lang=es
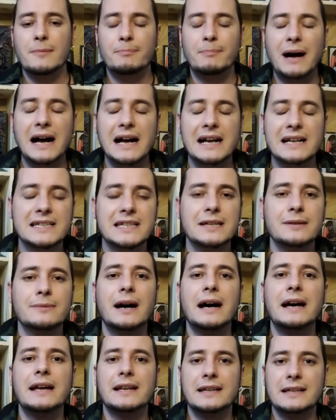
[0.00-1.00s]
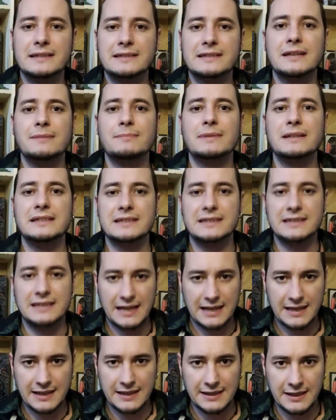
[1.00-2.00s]
Va a llevar ese
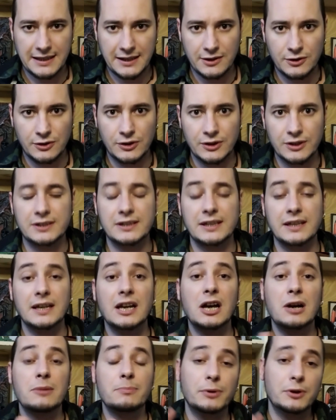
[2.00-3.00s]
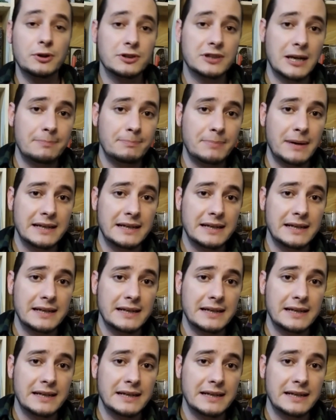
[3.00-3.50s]
mensaje de corte. Por otra